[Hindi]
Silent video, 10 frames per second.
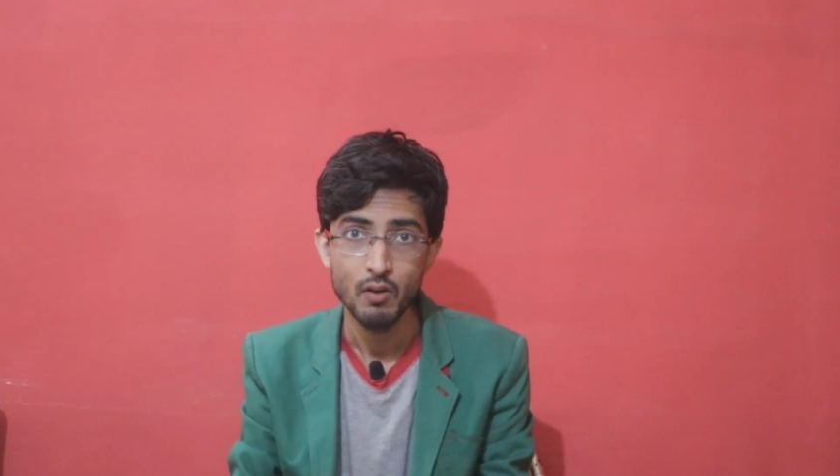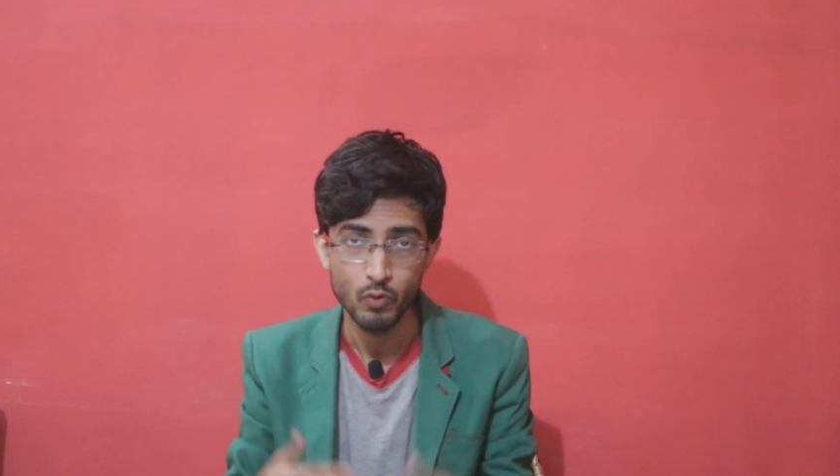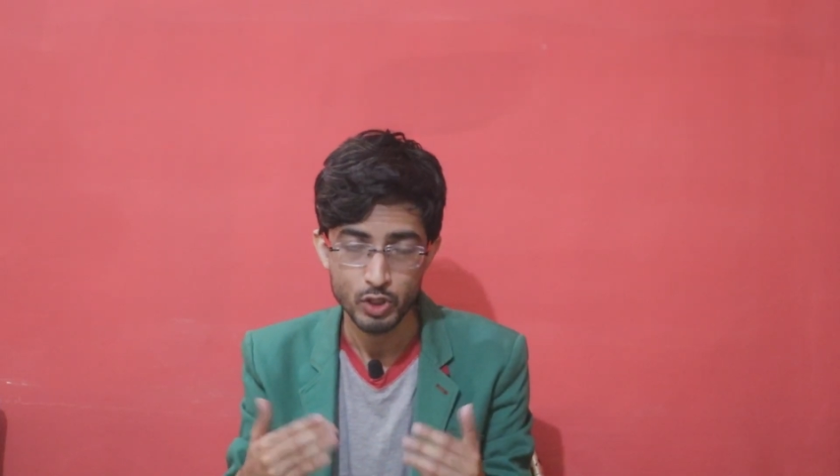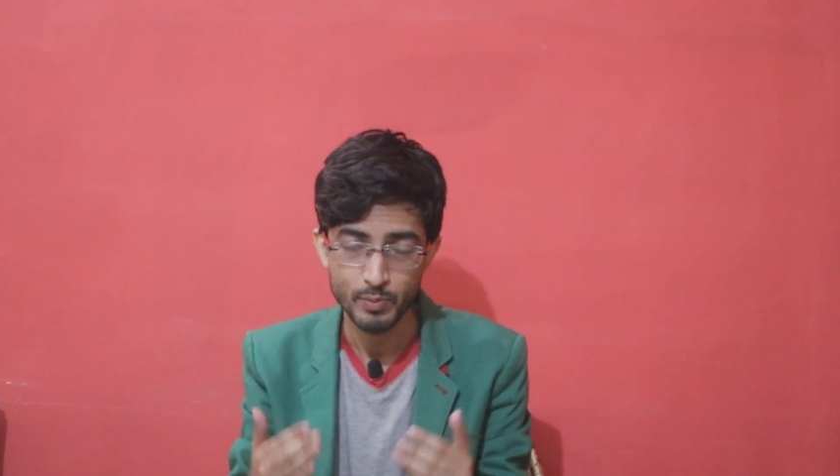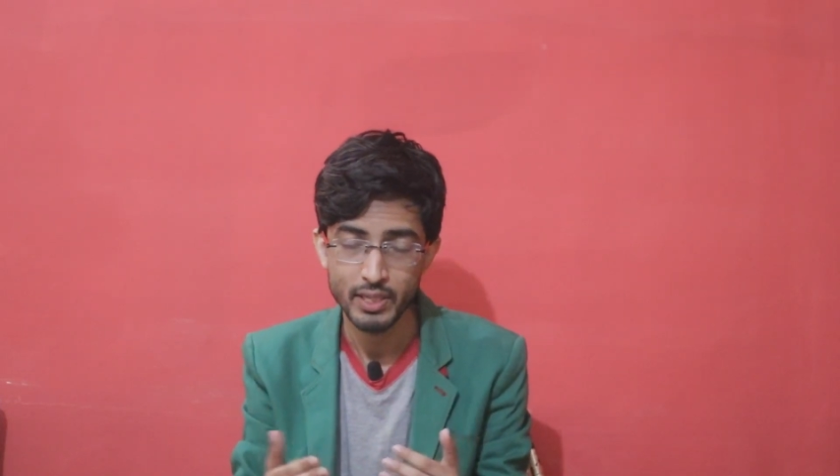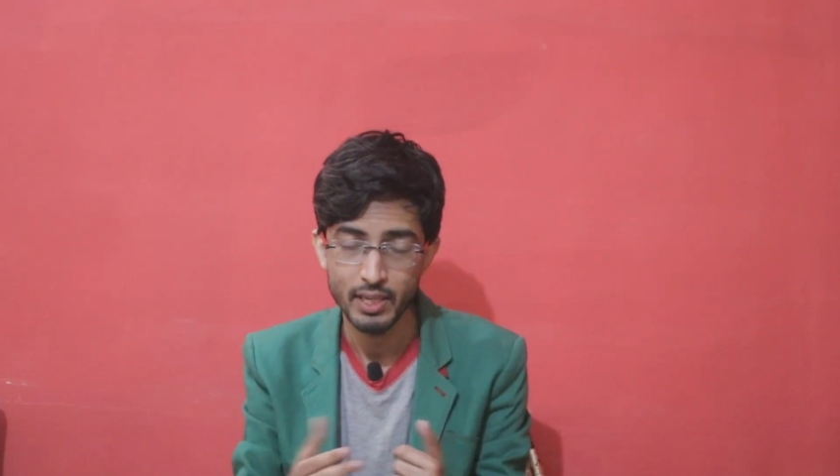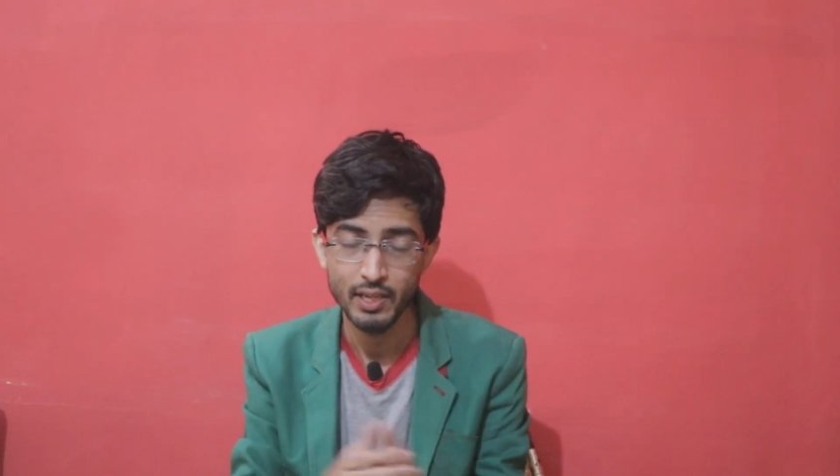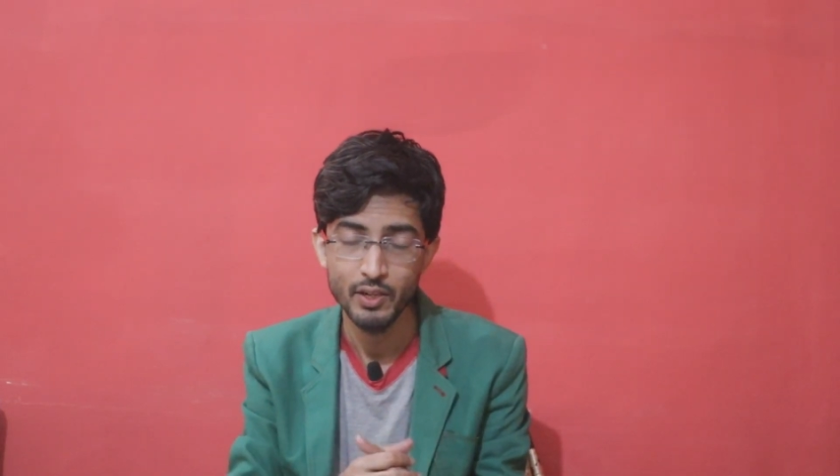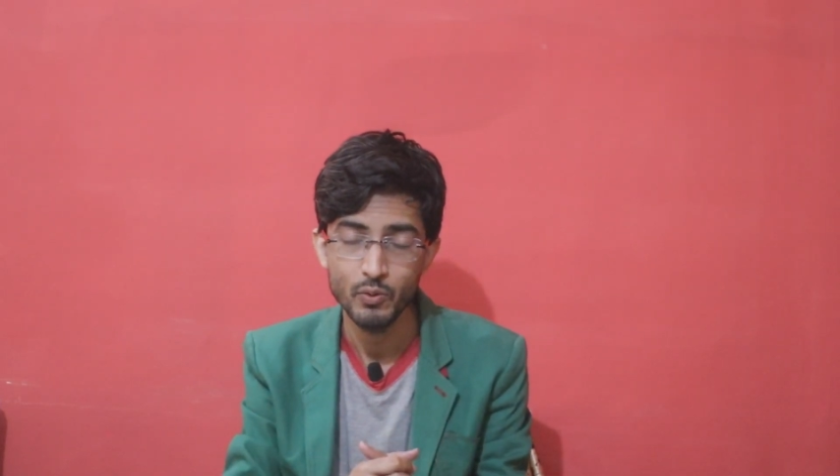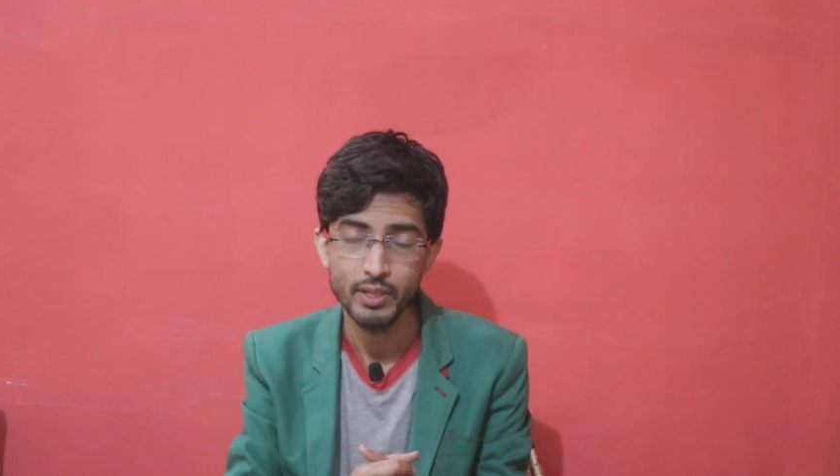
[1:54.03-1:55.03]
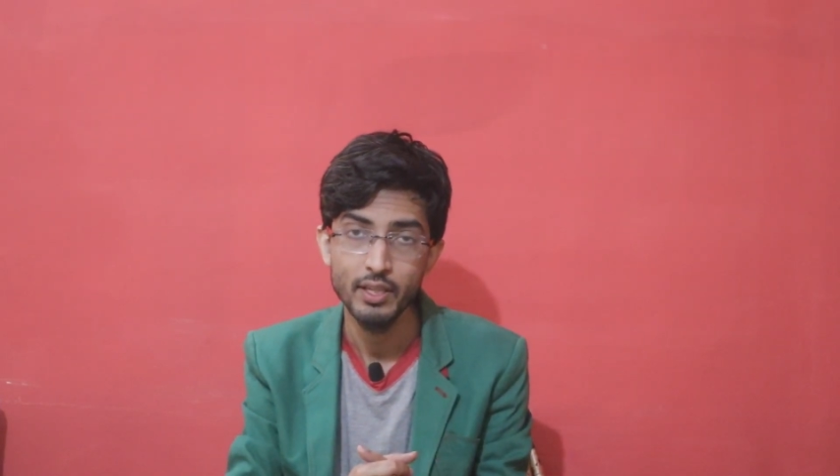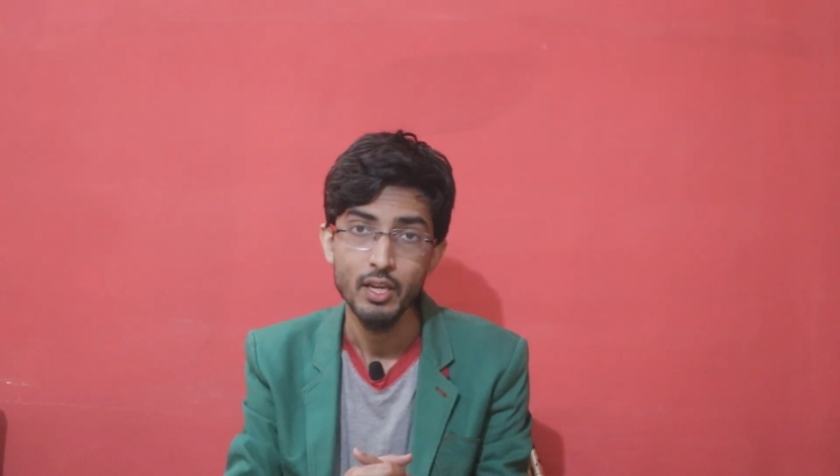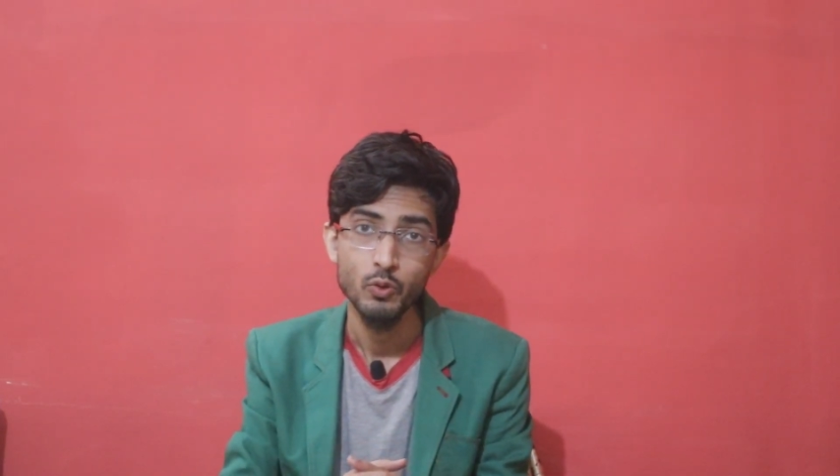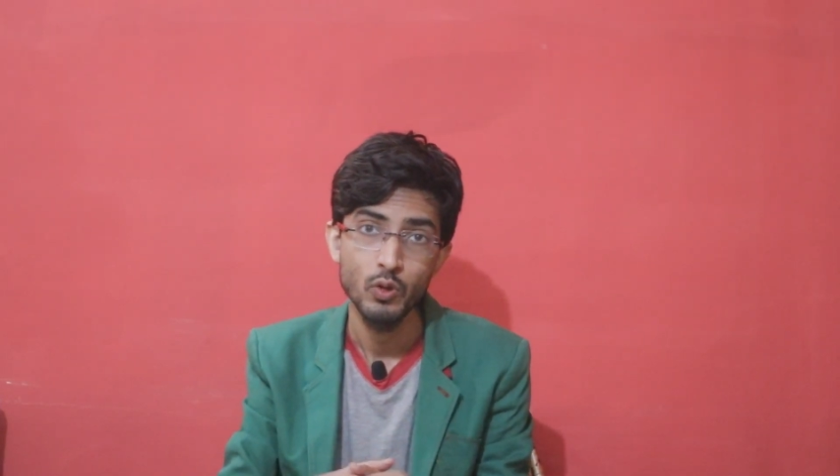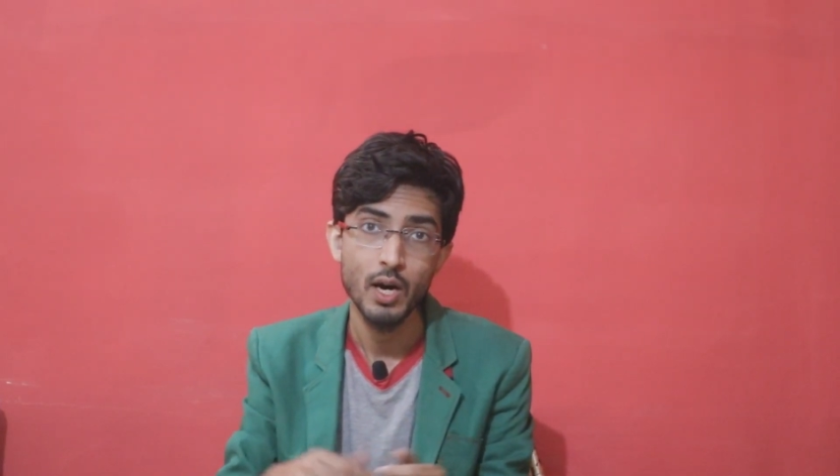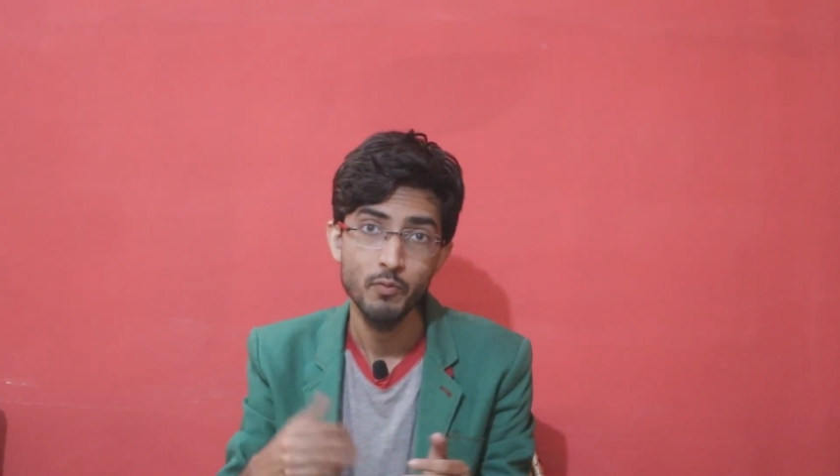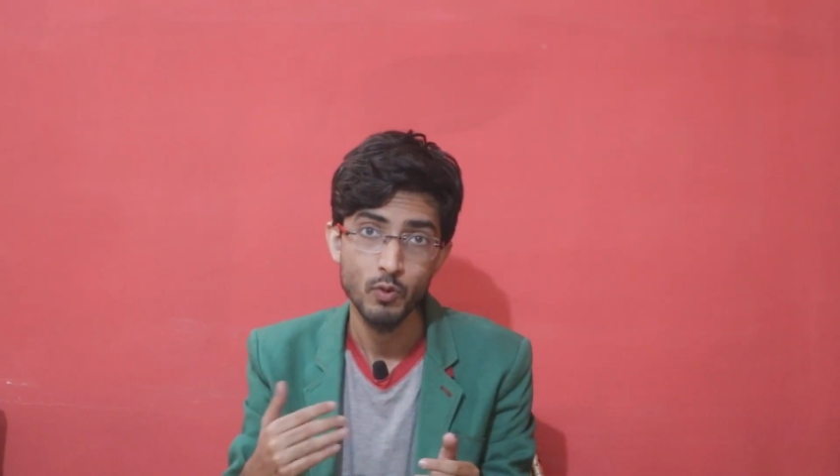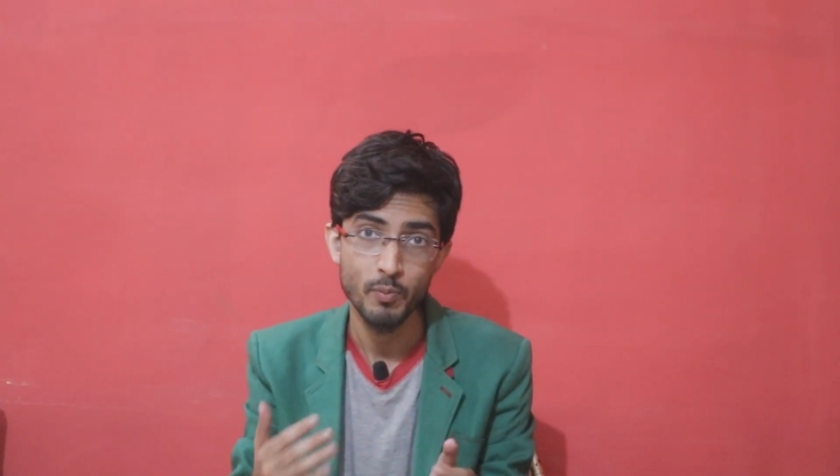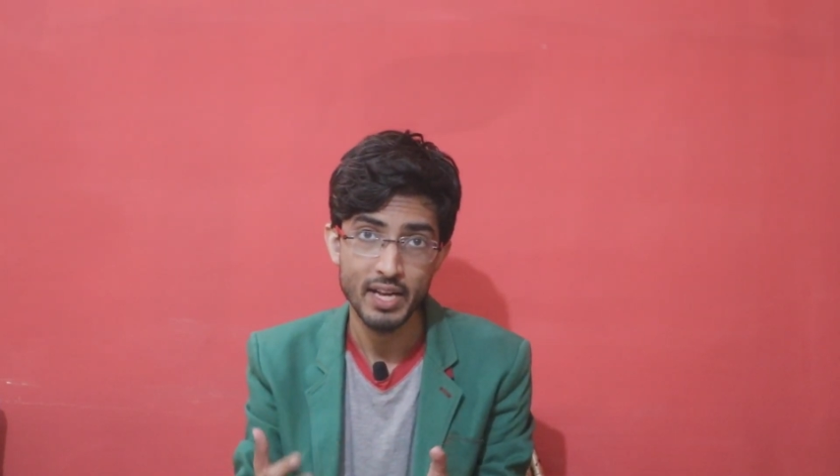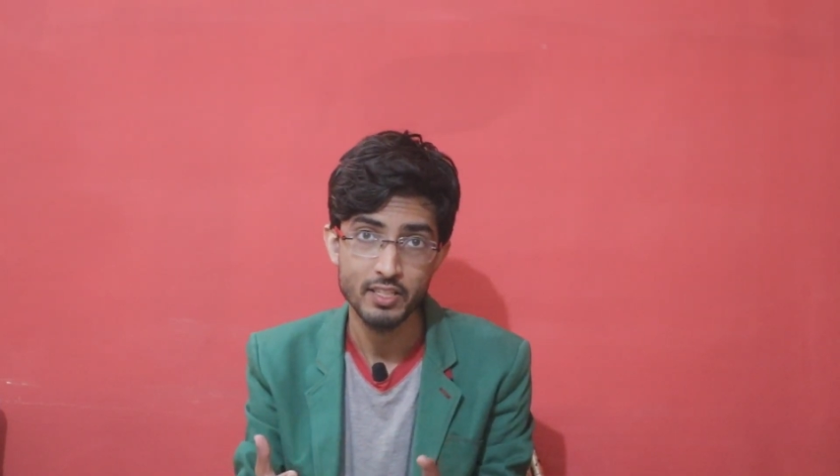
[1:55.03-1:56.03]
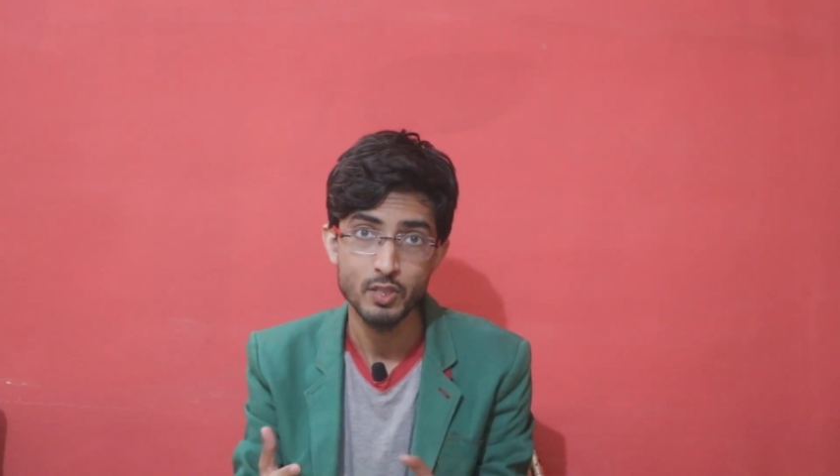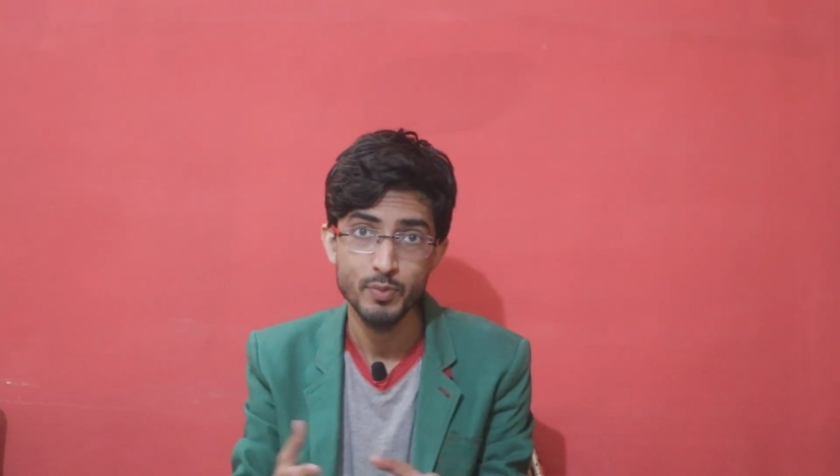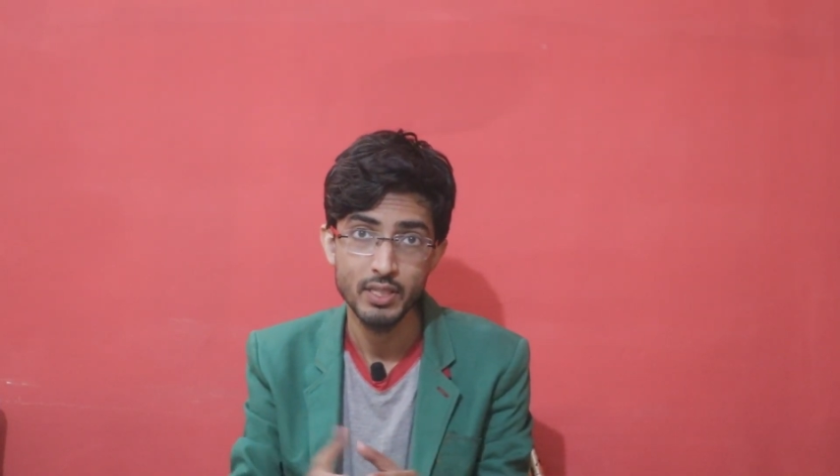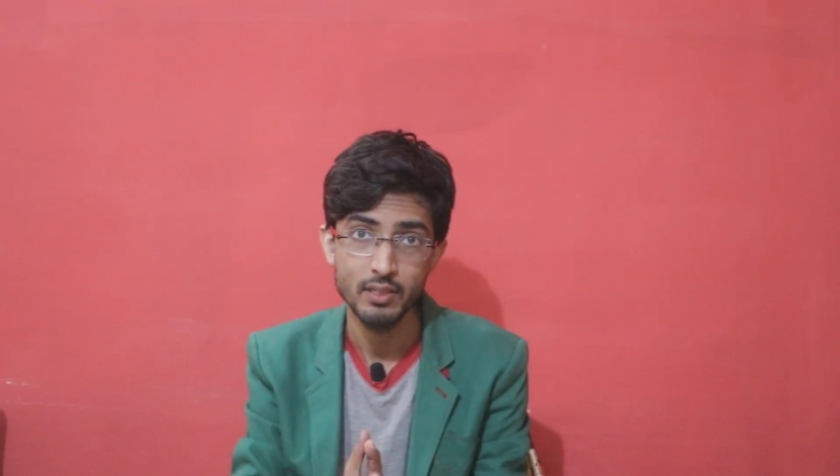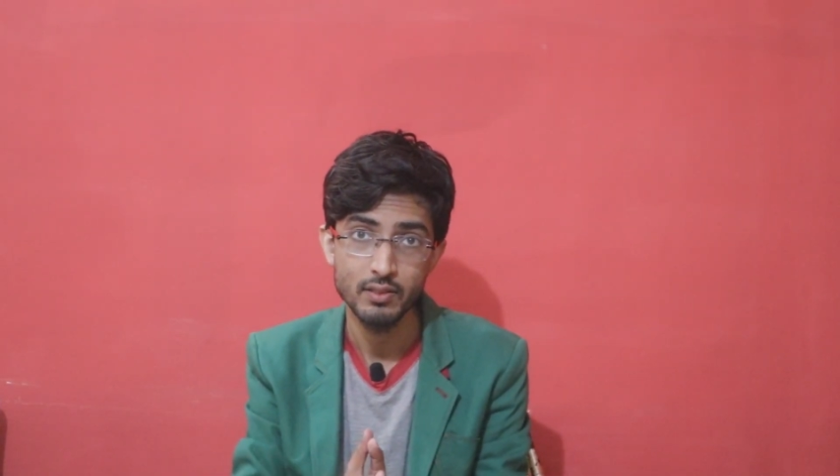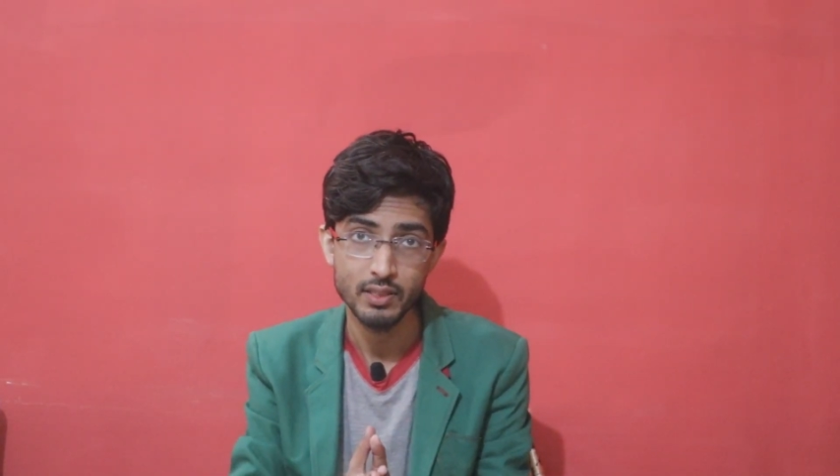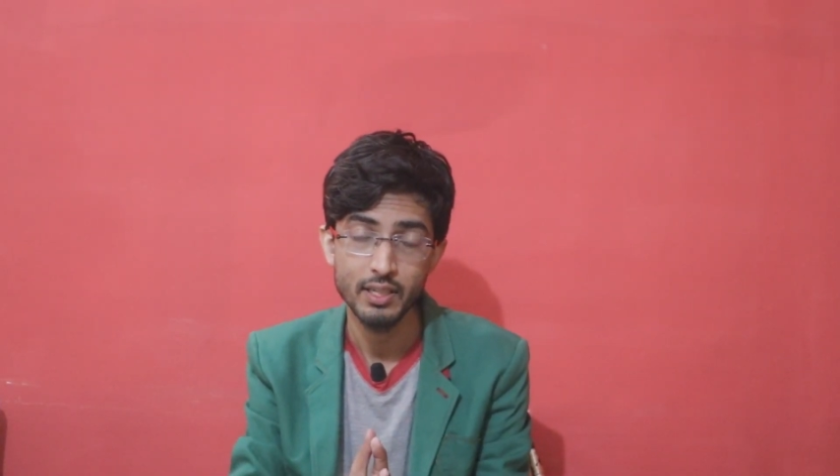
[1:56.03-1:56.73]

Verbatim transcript: वो उसमें खेल रही होंगी तो आप वो मैचेस भी